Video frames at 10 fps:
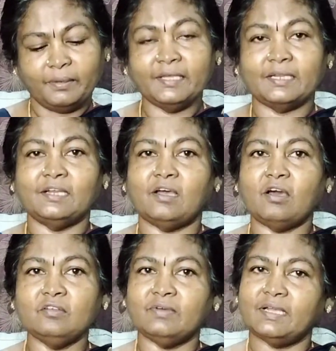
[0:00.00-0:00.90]
அப்படிங்கிற
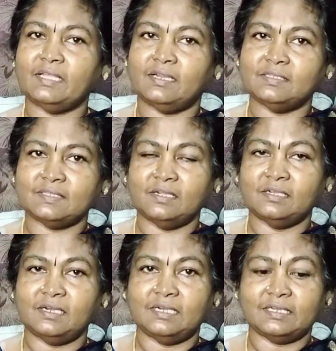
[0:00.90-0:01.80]
நாலு வகையான
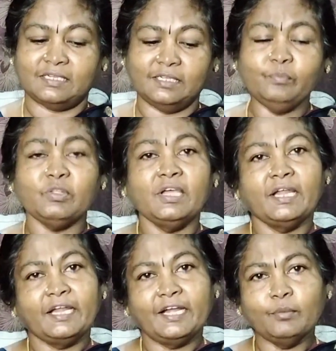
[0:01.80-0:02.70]
சங்குகள் இருக்குது
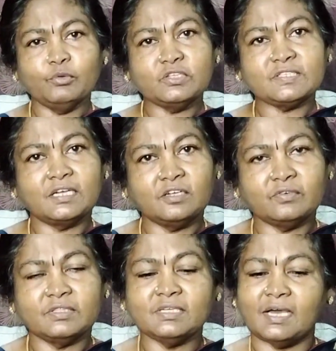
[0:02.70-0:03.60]
இடமுறி
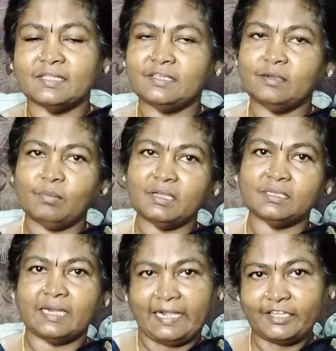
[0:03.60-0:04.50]
சங்கு வந்து
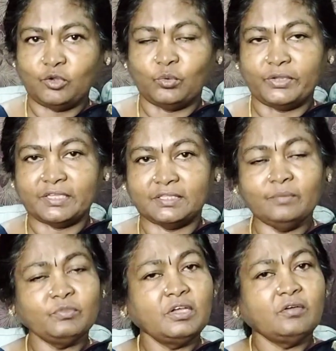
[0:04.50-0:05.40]
அதிகமாக
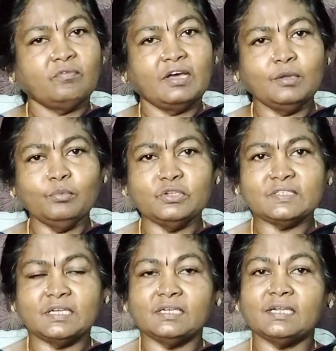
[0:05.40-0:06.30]
கிடைக்கக்கூடியது
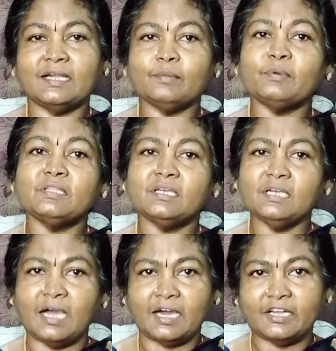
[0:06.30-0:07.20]
வலமுறை சங்கு
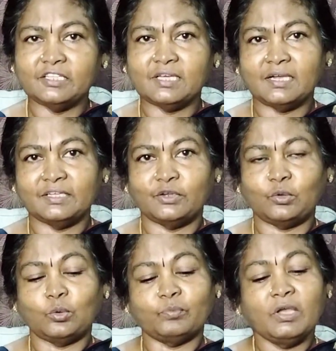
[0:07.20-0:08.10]
கிடைப்பதுக்கு அரிதாக
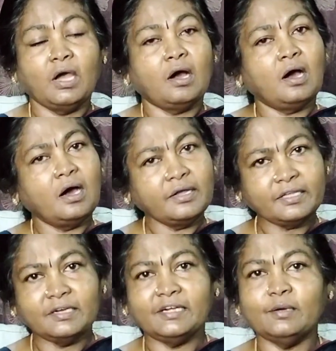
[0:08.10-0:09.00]
இருக்கும்
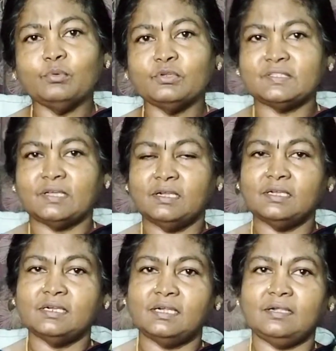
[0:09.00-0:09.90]
ஆயிரம் இடமுறி
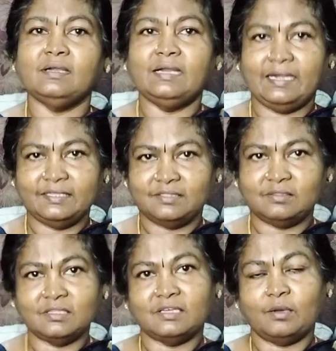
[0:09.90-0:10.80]
சங்குகள்
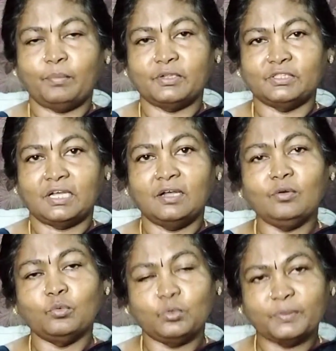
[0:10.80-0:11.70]
கிடைத்ததுக்கு அப்புறம்
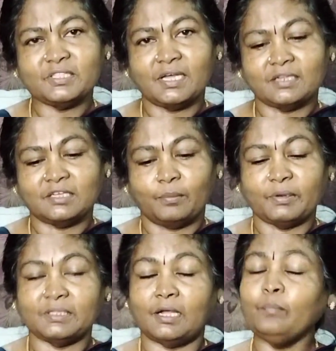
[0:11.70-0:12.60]
தான் உற்பத்தி
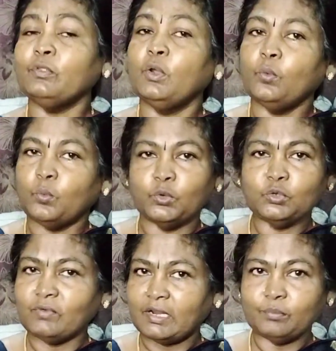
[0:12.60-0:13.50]
ஆனதுக்கு அப்புறம் தான்
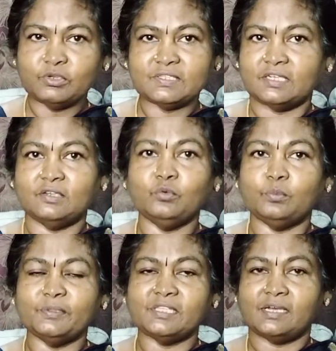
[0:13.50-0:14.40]
ஒரு வலமுறை சங்கு
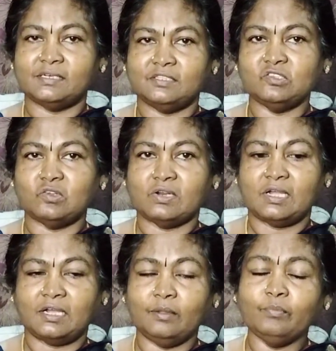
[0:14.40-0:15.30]
உற்பத்தி ஆகுதுன்னு
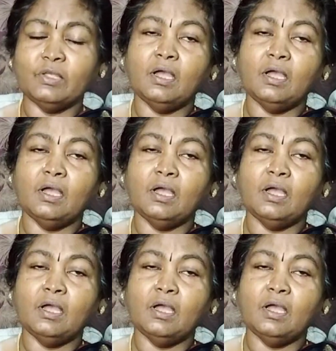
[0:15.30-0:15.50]
சொல்கிறாங்க